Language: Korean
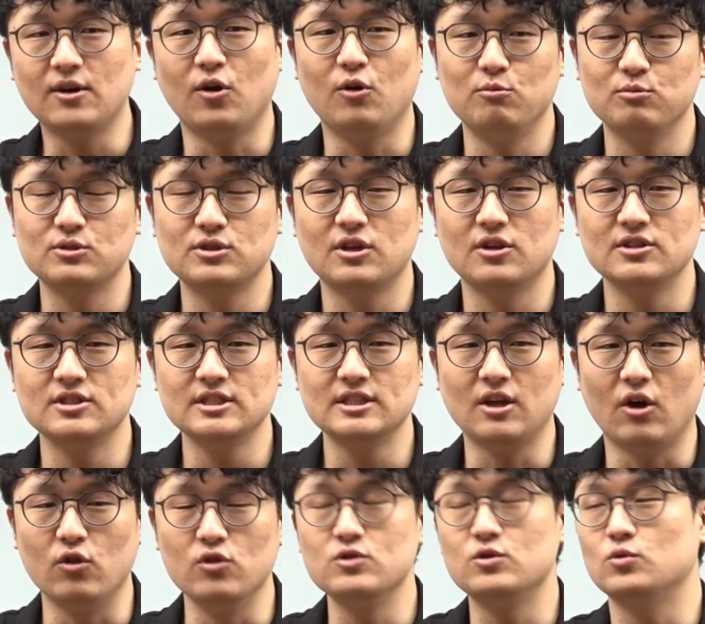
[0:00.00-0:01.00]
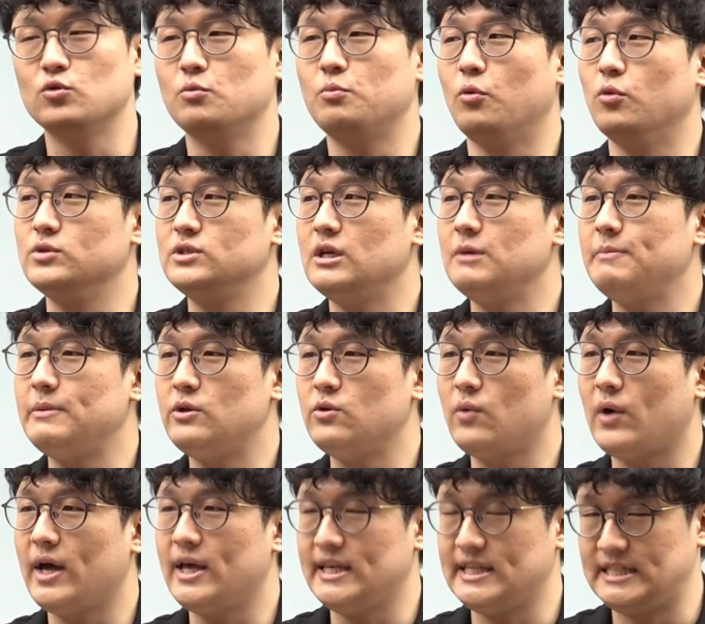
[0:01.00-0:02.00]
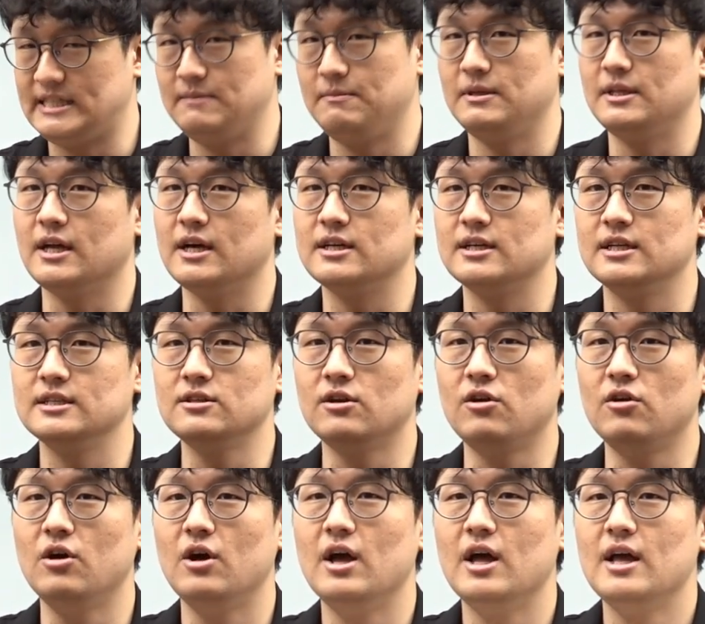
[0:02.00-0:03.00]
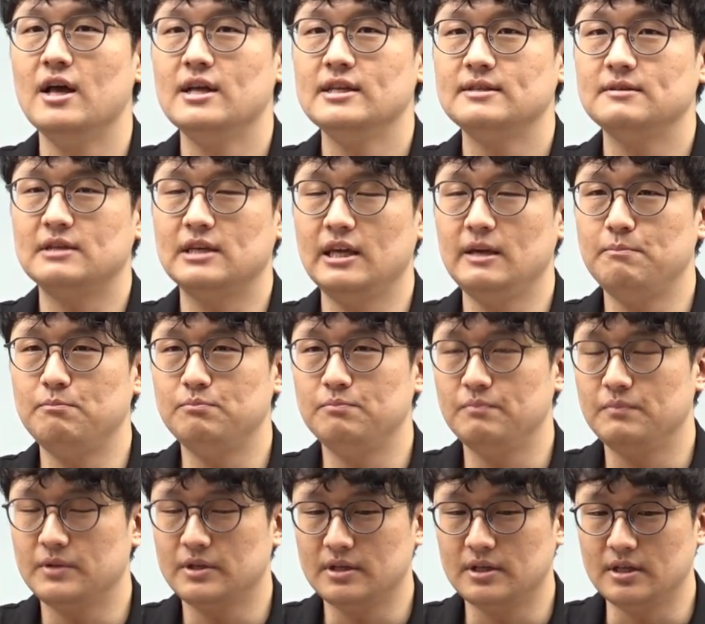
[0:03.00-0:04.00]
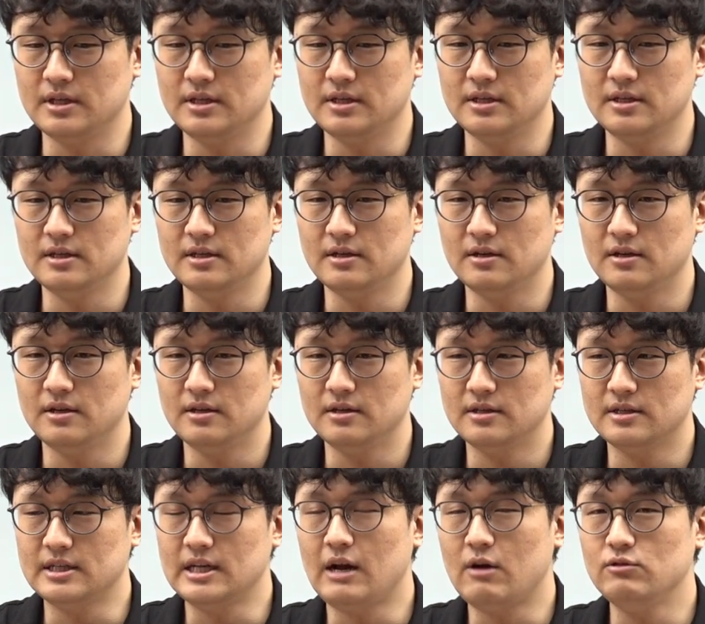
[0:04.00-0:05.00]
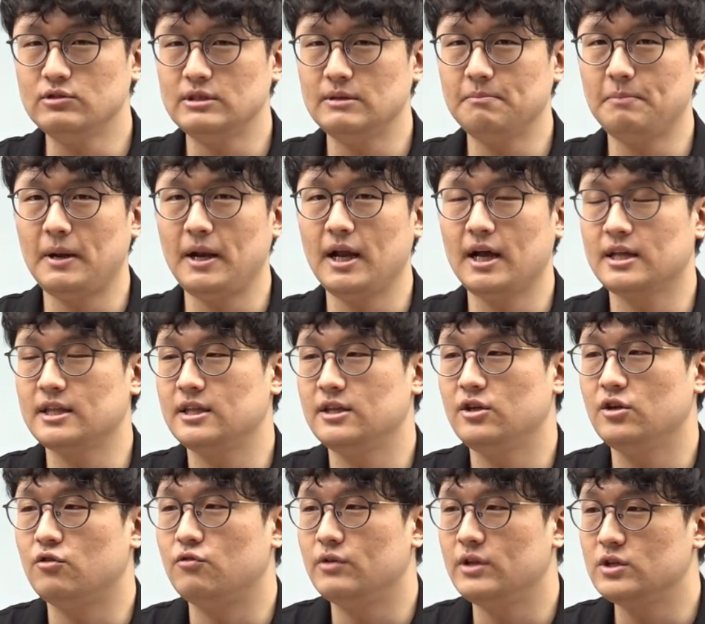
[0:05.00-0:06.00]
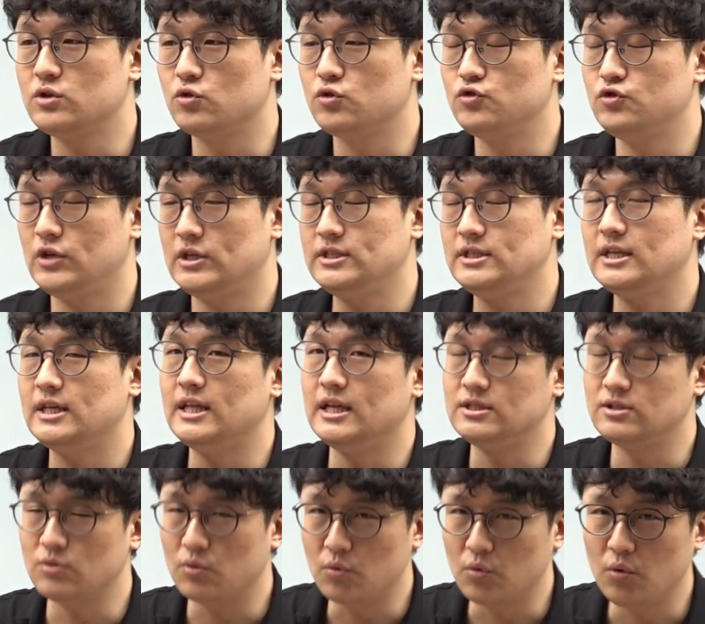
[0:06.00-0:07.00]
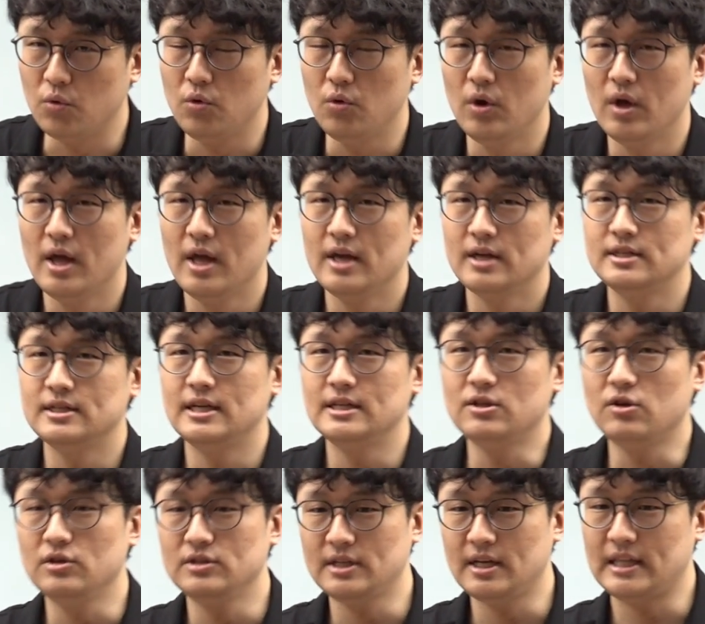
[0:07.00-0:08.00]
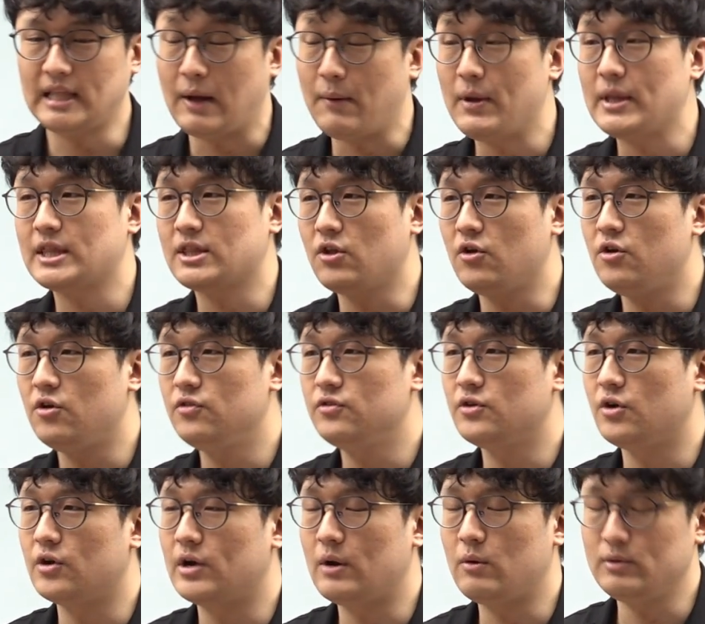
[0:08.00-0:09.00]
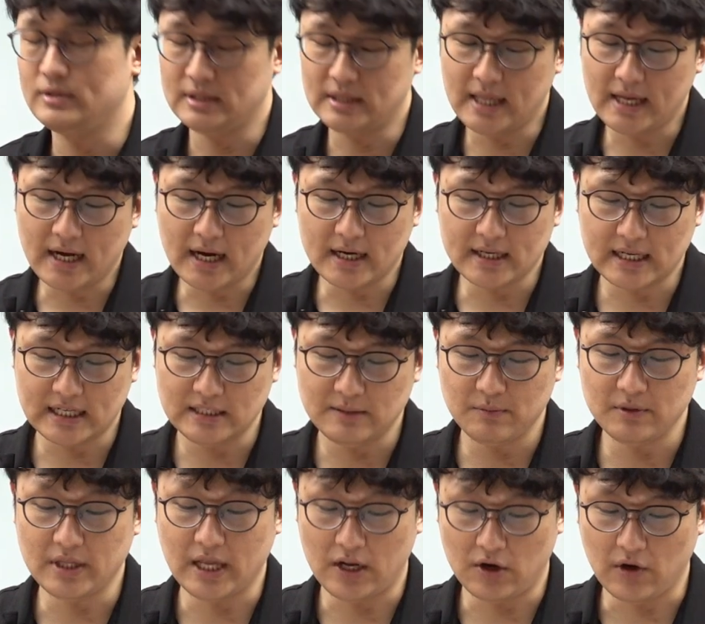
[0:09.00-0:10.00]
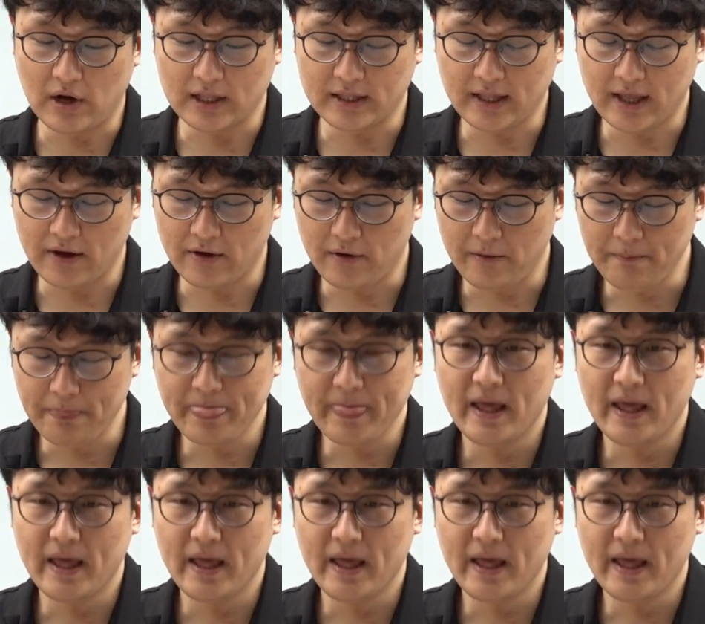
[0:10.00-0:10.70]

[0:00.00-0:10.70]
거부터는 어느 정도 보실 필요가 있습니다. 그래서 이, 그 크라운 진 팔레 같은 경우에는 저도 GS에 냈었고 그래서 이제 나왔던 거라고 이제 생각을 하시면 될 것 같아요.